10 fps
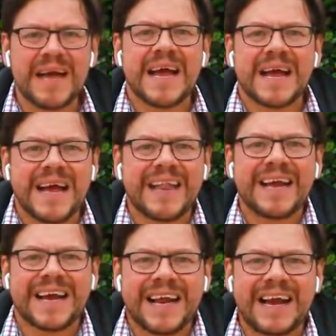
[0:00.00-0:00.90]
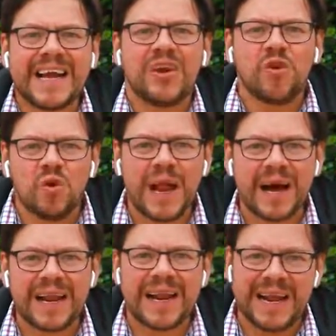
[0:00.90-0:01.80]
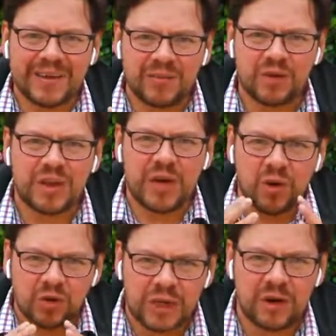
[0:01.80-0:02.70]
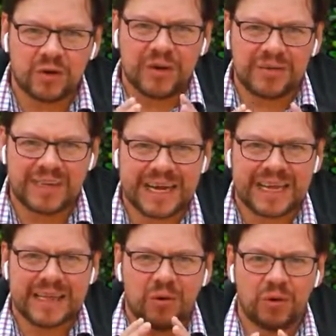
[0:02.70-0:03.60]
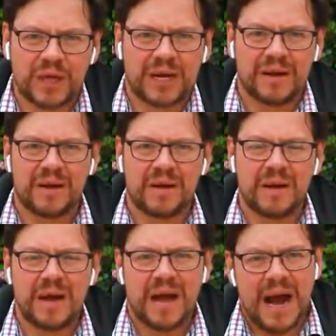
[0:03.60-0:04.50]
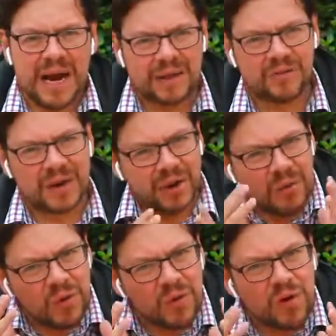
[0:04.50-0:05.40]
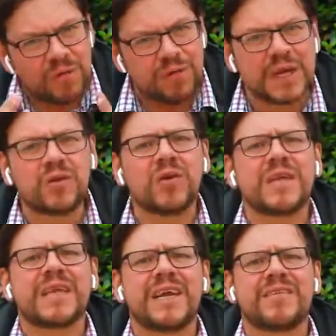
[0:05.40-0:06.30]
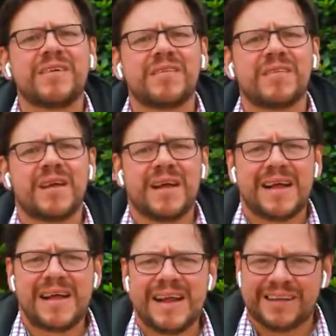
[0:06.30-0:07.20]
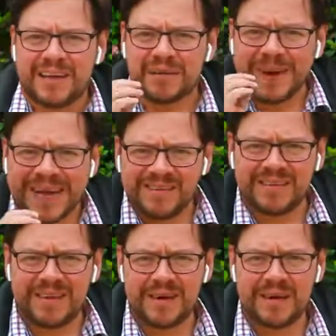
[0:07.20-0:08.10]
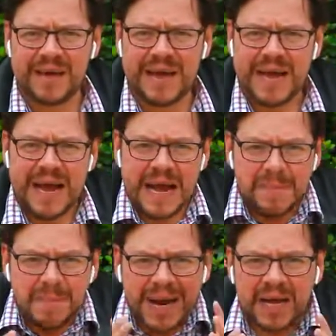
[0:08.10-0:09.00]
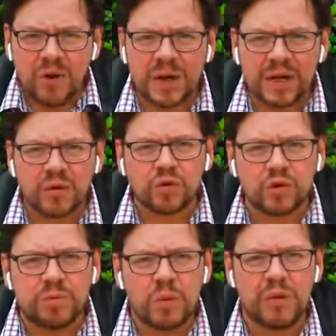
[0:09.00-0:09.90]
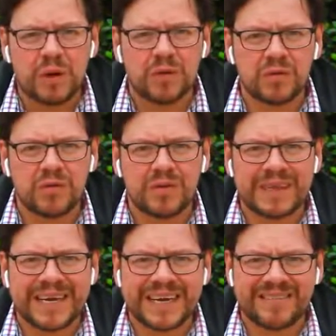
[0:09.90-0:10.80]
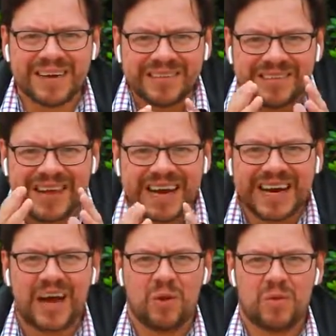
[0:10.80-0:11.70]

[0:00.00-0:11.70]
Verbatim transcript: que declare nula la elección del Contralor Digital de Bogotá. ¿Acaso acá no hay un conflicto de intereses? La transparencia, el manejo de recursos públicos tiene que ser sagrado.